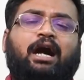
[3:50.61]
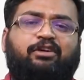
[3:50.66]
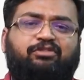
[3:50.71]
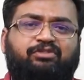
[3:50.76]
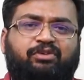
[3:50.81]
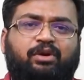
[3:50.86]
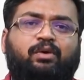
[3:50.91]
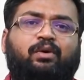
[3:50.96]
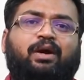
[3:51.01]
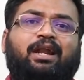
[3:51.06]

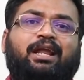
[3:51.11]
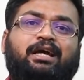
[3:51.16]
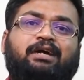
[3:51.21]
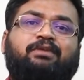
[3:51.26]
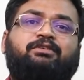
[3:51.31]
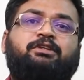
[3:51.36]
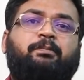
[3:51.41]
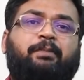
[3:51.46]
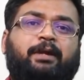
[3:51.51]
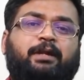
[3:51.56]
அவ்வளோ அழகாக
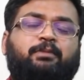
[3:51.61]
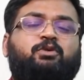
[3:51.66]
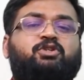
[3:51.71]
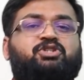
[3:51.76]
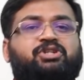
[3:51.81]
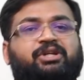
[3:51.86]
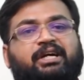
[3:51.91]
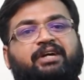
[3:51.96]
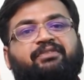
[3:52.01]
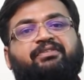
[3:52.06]
வந்து படம்
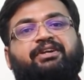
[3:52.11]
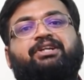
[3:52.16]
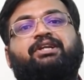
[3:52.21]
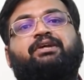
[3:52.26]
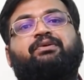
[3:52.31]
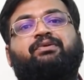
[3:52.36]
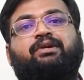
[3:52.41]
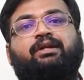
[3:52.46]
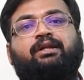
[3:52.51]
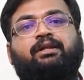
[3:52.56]
பிடிச்சிருக்கார் வெற்றி
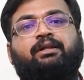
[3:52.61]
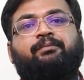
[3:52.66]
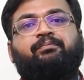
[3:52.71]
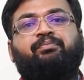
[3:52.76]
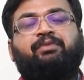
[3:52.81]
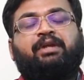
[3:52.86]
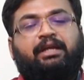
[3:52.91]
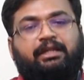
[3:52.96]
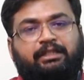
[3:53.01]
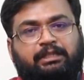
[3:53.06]
அவர்கள்
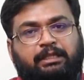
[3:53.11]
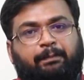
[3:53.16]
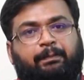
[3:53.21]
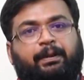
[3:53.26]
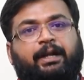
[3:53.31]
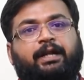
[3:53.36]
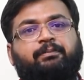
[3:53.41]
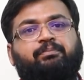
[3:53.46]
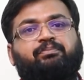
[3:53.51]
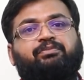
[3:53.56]
இந்த
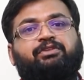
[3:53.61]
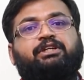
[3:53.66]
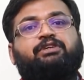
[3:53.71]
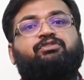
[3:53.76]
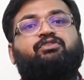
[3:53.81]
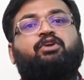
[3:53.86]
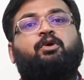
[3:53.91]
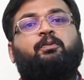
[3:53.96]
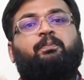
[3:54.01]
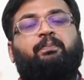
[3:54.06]
படம்
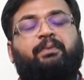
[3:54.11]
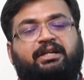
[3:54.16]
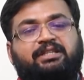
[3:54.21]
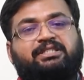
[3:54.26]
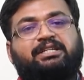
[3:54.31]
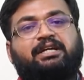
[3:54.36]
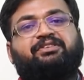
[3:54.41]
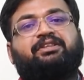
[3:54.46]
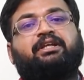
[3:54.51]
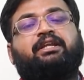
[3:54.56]
இவ்வளோ
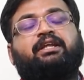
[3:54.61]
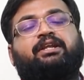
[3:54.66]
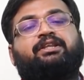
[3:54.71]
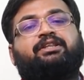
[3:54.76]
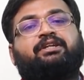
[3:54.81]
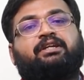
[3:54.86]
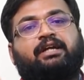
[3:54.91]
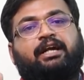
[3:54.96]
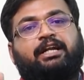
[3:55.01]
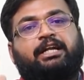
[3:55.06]
பெருசாக
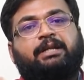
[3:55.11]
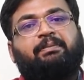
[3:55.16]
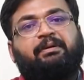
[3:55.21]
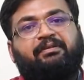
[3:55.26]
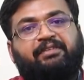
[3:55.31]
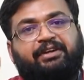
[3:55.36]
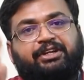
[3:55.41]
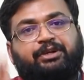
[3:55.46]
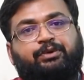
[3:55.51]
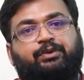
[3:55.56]
தெரிகிறது
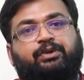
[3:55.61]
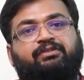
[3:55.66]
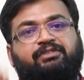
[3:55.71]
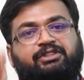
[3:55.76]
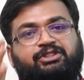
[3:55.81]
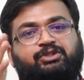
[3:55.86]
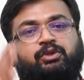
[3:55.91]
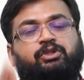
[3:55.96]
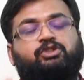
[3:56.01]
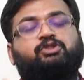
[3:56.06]
கண்டிப்பாக வெற்றியுடைய
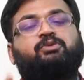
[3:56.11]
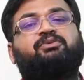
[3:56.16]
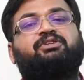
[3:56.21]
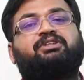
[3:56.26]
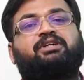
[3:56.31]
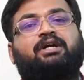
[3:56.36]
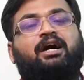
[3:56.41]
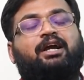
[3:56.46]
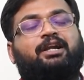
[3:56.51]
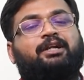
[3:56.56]
விஷுவல்ஸும்
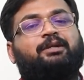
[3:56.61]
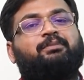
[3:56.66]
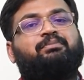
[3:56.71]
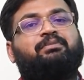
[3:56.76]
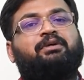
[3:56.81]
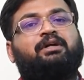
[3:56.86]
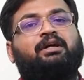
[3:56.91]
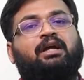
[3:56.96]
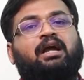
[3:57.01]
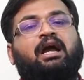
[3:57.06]
வந்து காரணம்
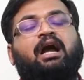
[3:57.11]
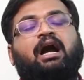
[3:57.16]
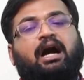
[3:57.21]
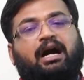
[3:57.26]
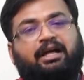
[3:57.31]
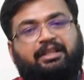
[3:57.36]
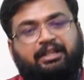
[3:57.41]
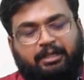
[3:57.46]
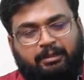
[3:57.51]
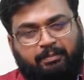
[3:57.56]

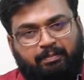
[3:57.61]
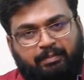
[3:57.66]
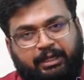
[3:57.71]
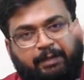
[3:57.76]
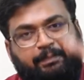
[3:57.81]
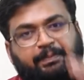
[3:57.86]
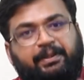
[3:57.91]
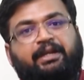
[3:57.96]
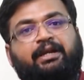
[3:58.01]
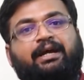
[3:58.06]
அதற்கு
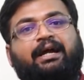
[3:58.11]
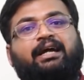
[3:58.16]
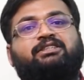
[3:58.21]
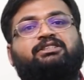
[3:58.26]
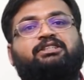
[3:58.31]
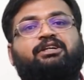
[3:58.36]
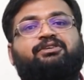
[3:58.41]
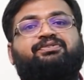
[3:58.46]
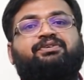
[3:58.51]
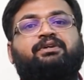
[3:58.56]
மிகப்பெரிய
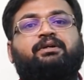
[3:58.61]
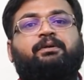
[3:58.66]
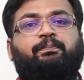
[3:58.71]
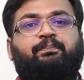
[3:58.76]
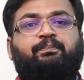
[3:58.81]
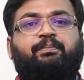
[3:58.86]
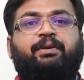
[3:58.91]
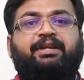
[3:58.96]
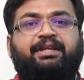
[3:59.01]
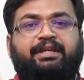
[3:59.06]
ஹேட்ஸ் ஆஃப்
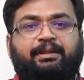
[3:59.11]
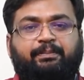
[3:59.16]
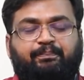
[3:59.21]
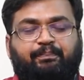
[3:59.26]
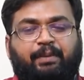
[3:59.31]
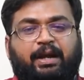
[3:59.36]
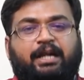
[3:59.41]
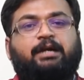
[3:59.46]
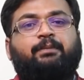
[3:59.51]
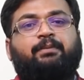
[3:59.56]
பெரிய
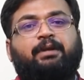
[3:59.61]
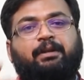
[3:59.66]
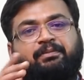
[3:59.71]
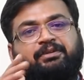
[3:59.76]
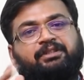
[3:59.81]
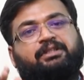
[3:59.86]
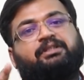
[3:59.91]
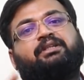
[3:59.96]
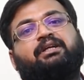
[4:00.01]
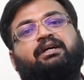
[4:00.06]
பலம் வந்து